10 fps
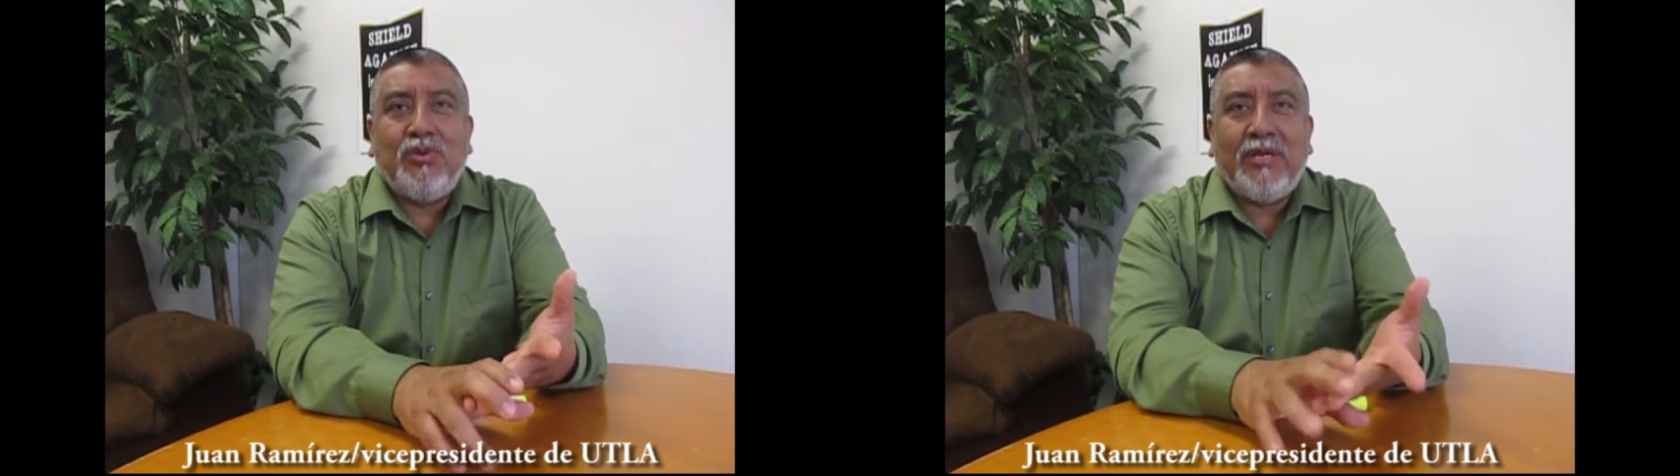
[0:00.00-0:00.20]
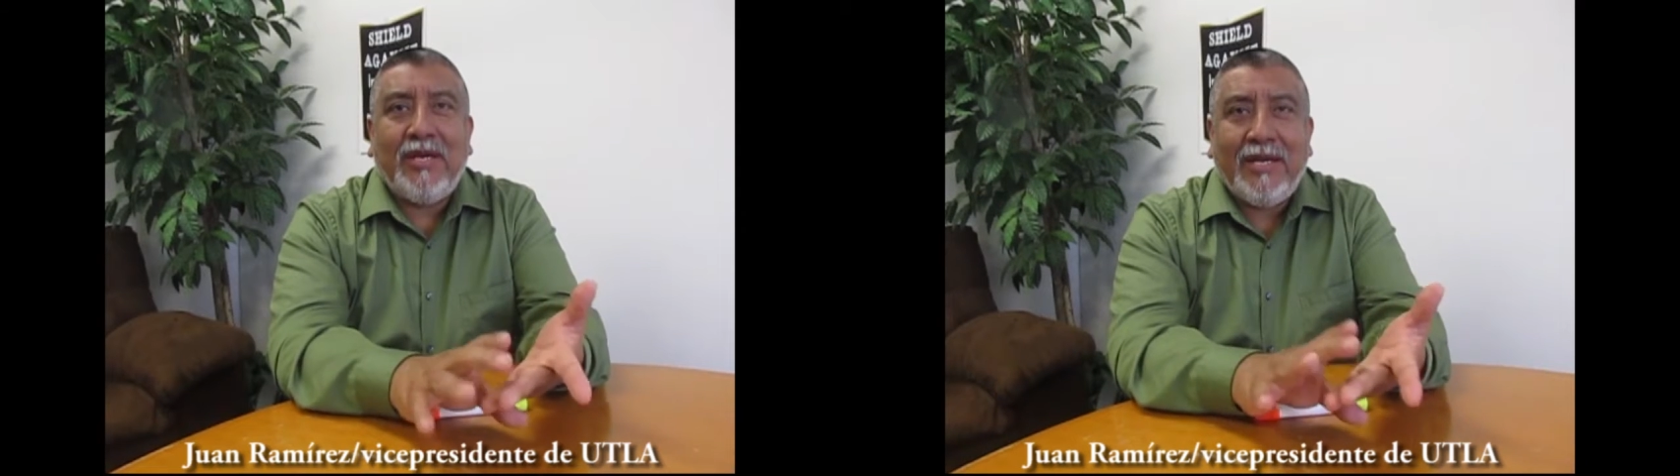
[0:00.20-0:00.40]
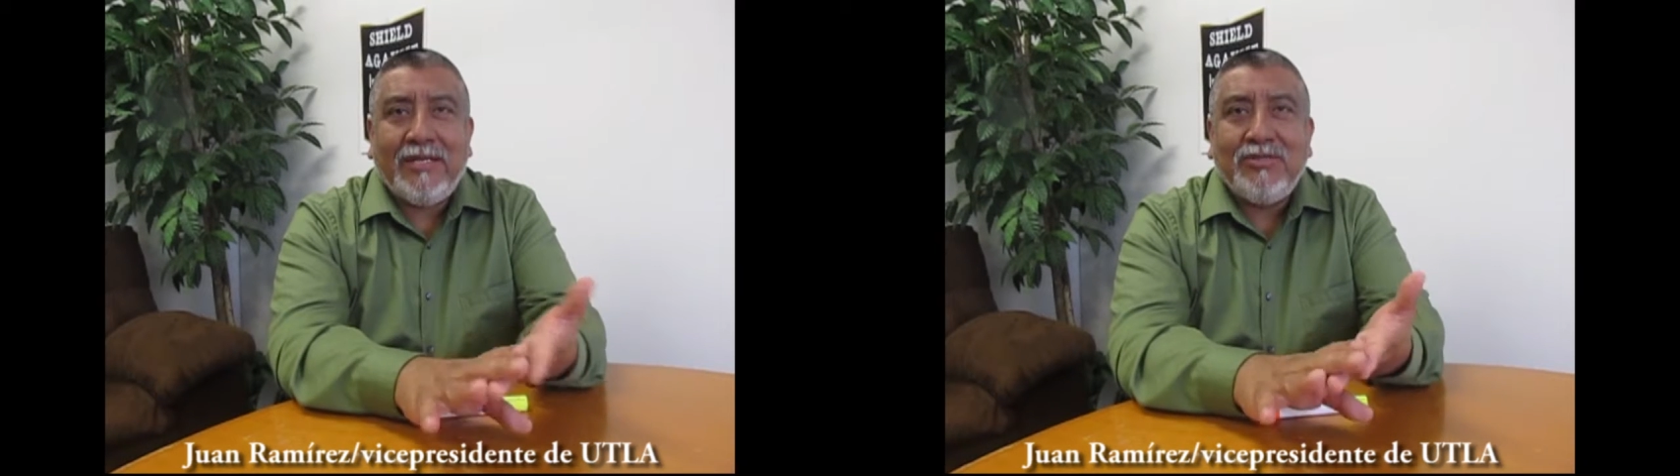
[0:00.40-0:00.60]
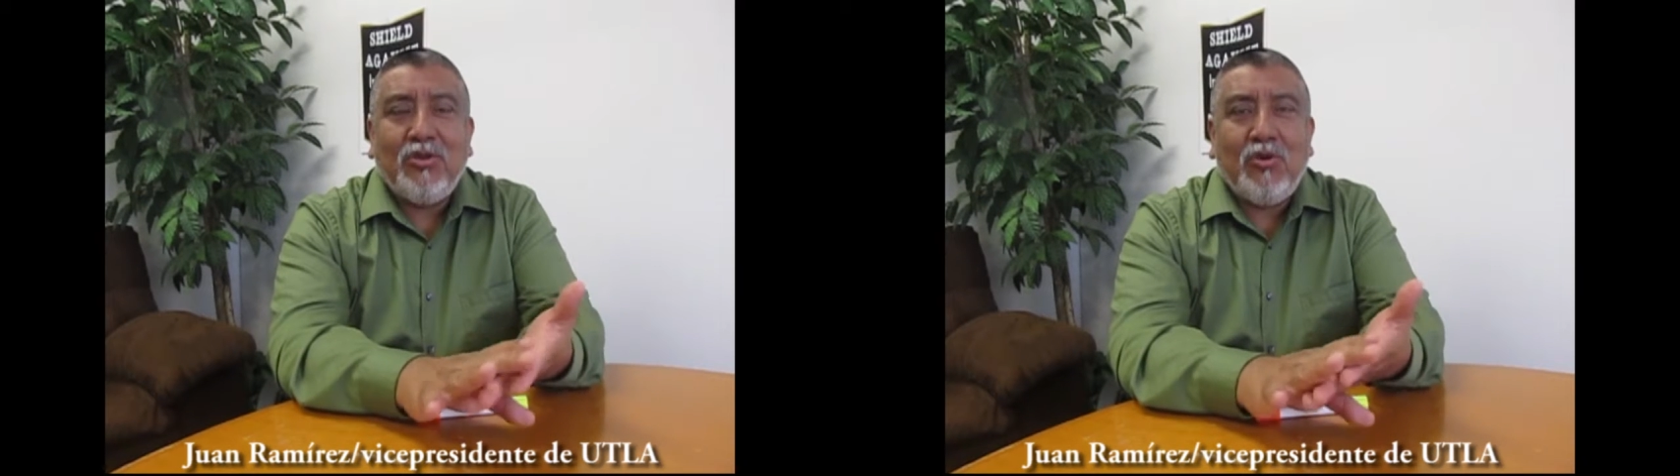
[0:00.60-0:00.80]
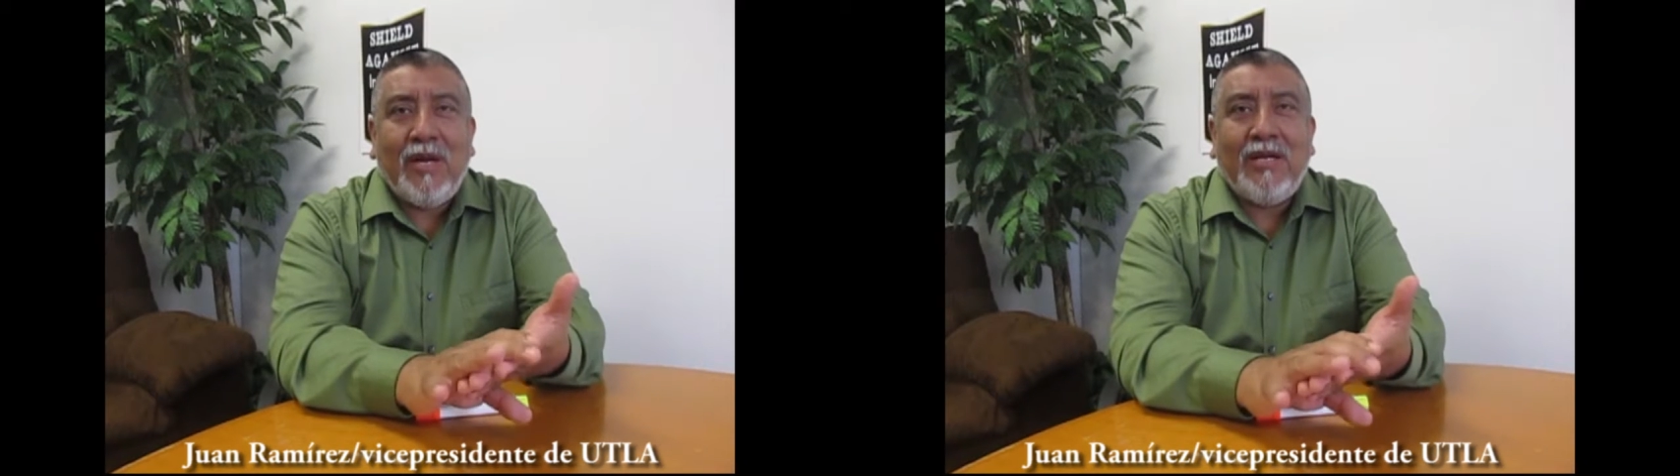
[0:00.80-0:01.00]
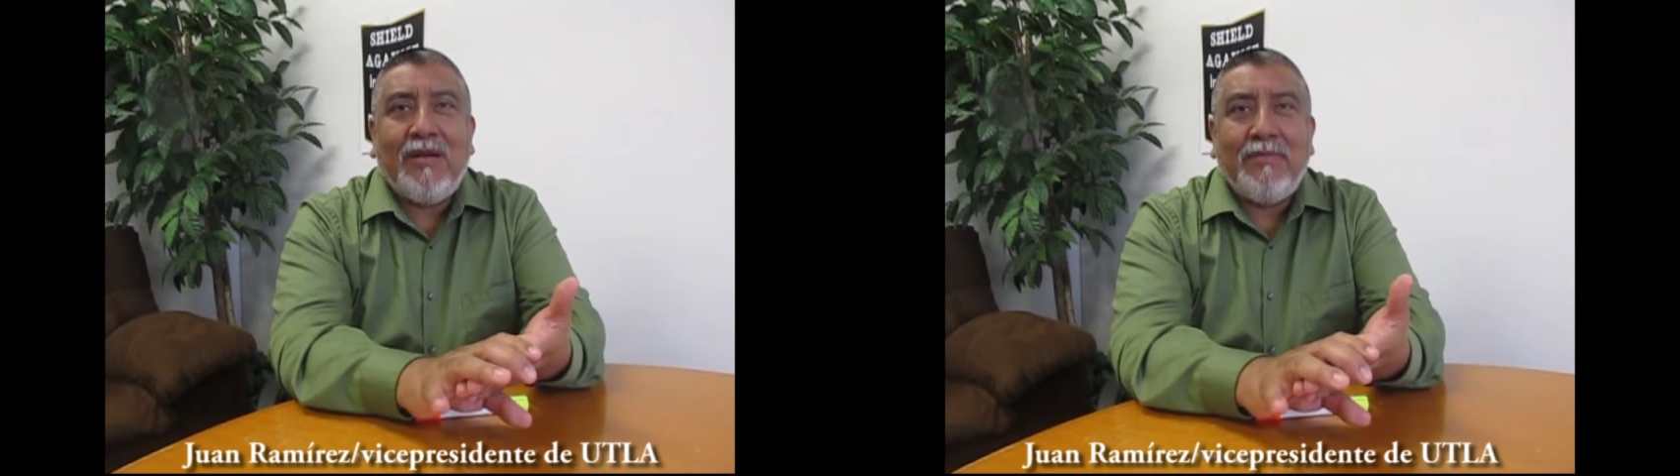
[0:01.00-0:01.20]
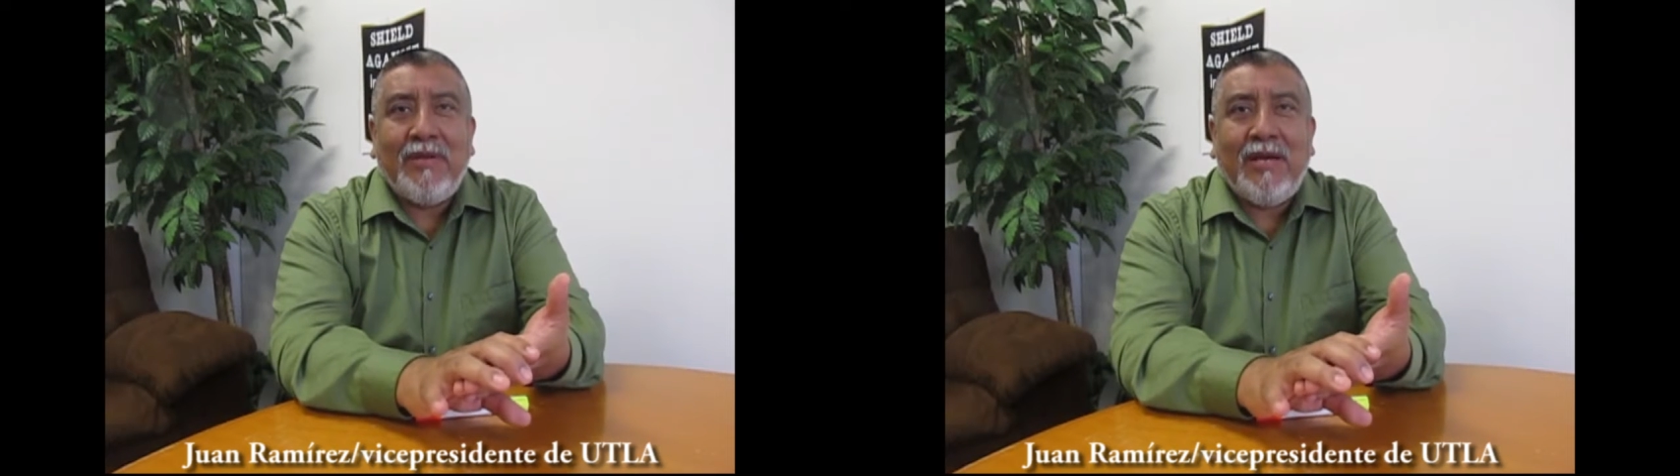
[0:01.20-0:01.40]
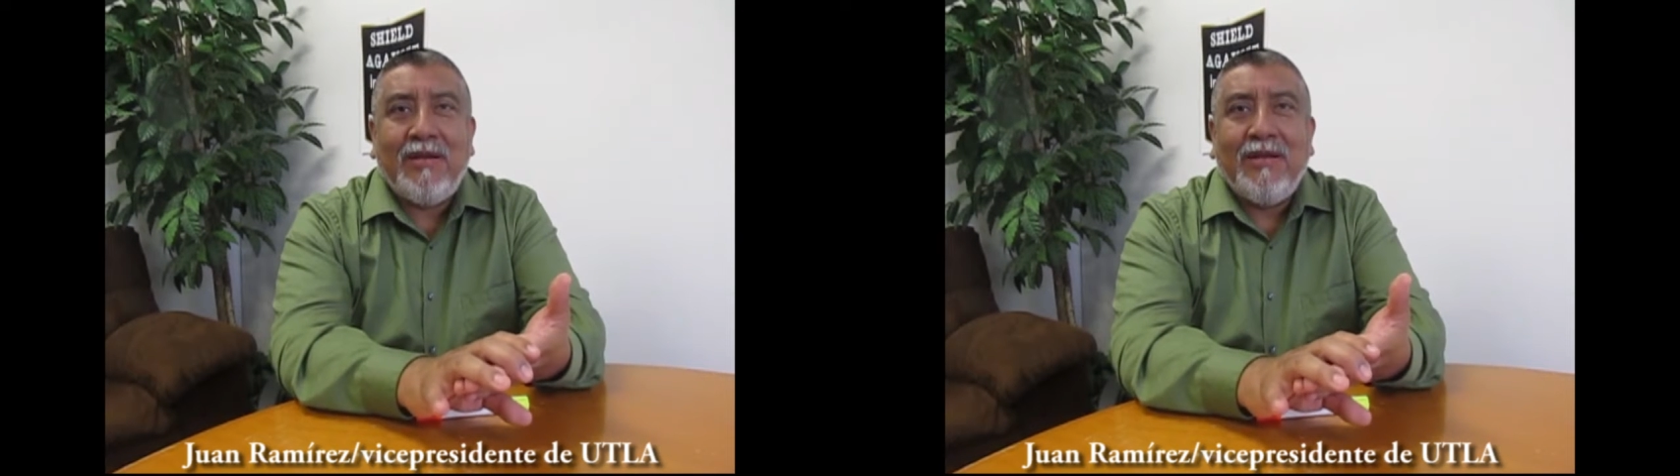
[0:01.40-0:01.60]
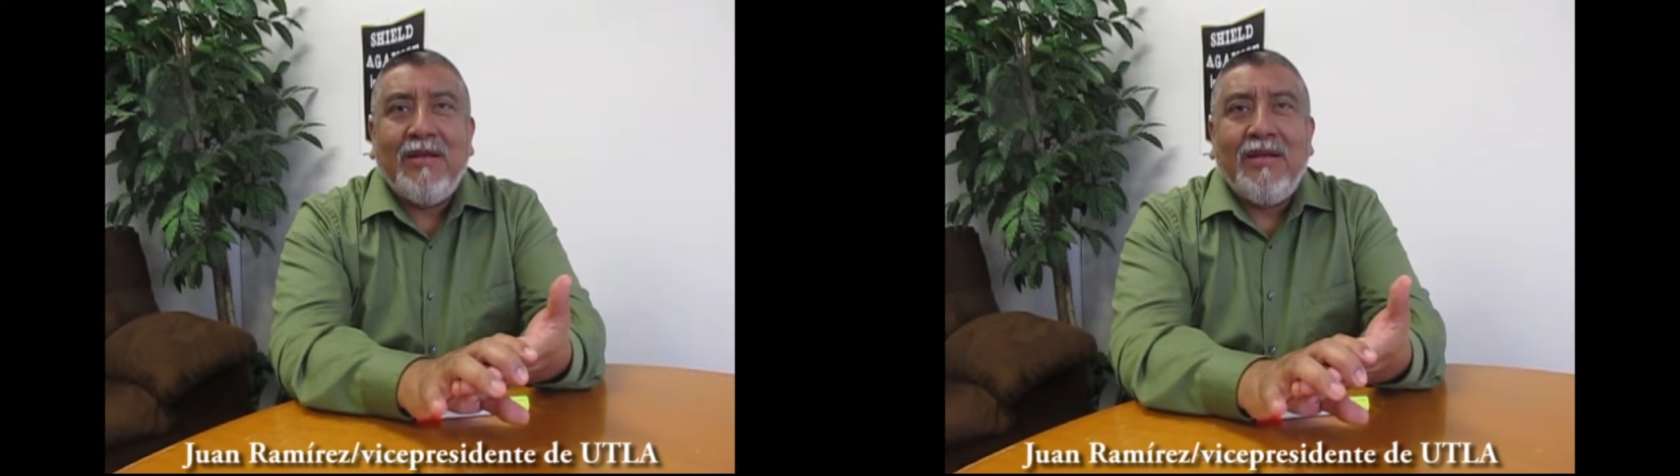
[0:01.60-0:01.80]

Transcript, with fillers: porque esto no va a cambiar